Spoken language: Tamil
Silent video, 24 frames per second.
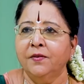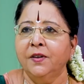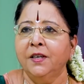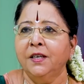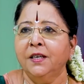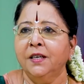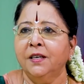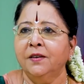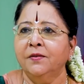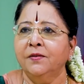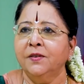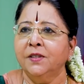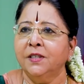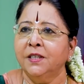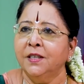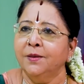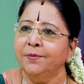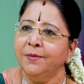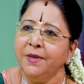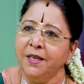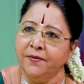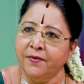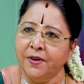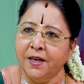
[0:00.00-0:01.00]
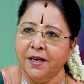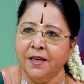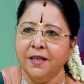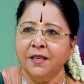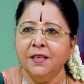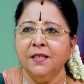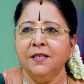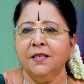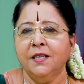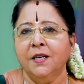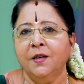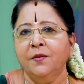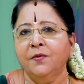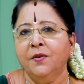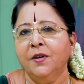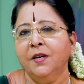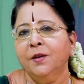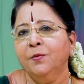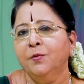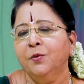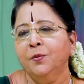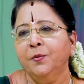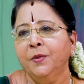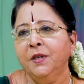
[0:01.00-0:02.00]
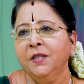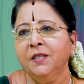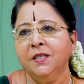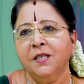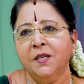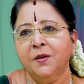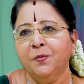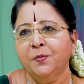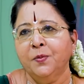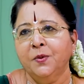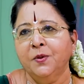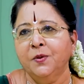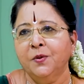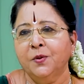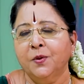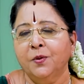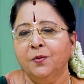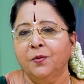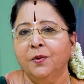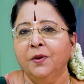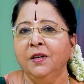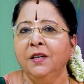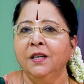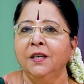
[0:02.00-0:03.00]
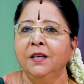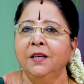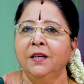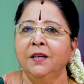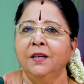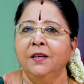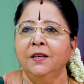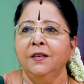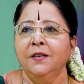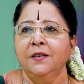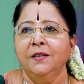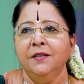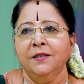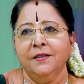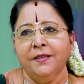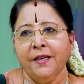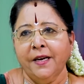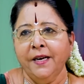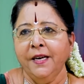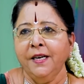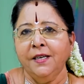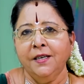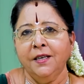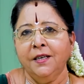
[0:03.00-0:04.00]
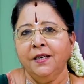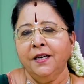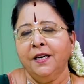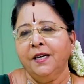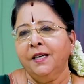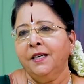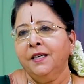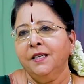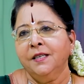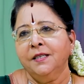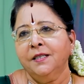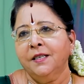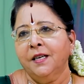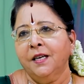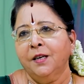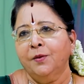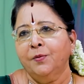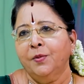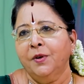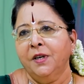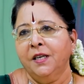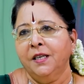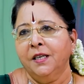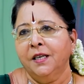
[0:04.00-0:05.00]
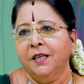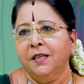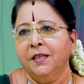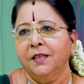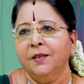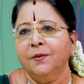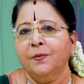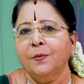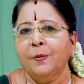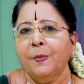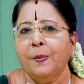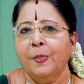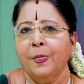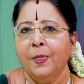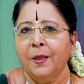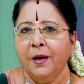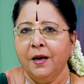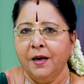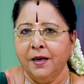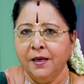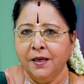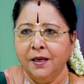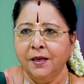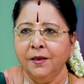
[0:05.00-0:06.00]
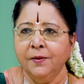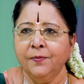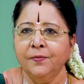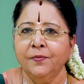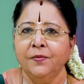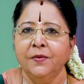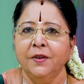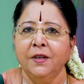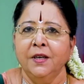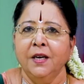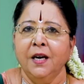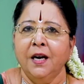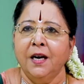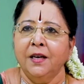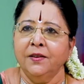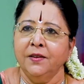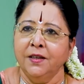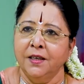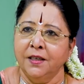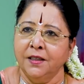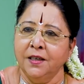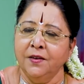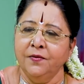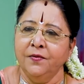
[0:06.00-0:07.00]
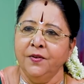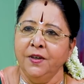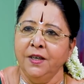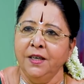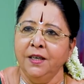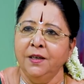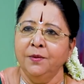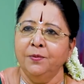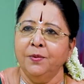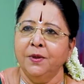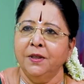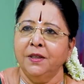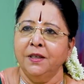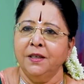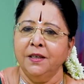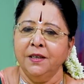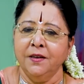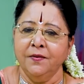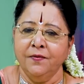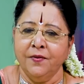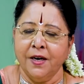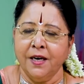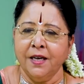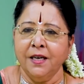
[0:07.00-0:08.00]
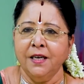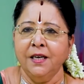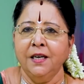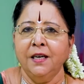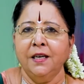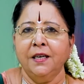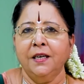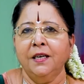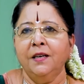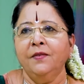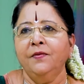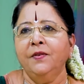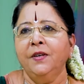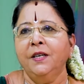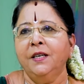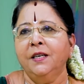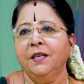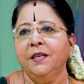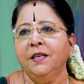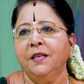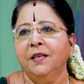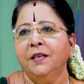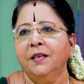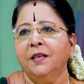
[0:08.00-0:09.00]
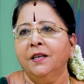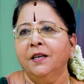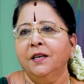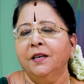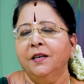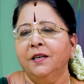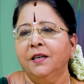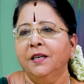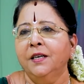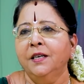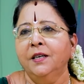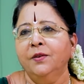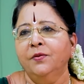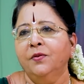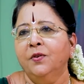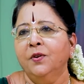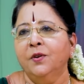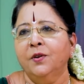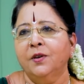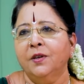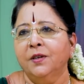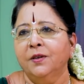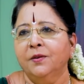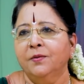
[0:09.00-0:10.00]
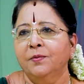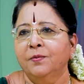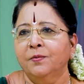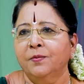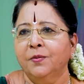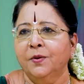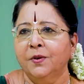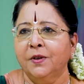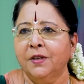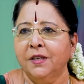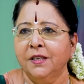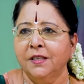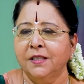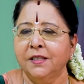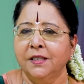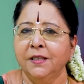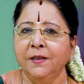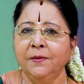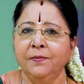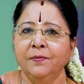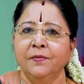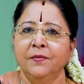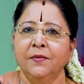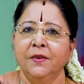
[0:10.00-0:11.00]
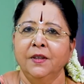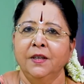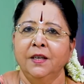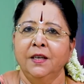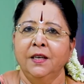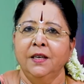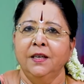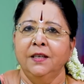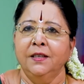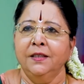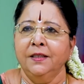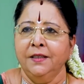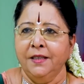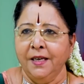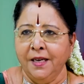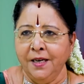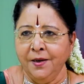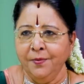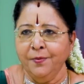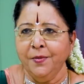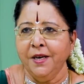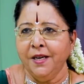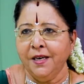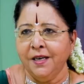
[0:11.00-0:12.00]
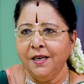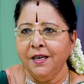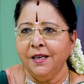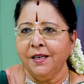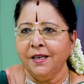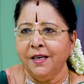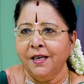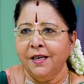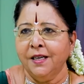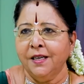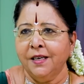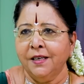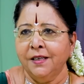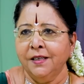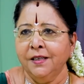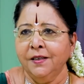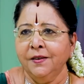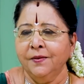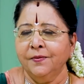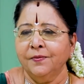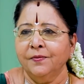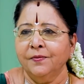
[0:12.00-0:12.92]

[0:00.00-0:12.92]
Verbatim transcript: கவனிக்கிற விஷயமே வடக்கு சரிவான பூமி சிறப்புன்னு சொல்லுவோம் சைட்டு கரெக்டாக செலக்ட் பண்ணிட்டாங்க ஆனால் அந்த இடத்துல வீடு பார்த்திங்கன்னா வடகிழக்கில் வீட்டை ரெண்டு ஃப்ளோர் போட்டாச்சு தென்மேற்கில் கிணறு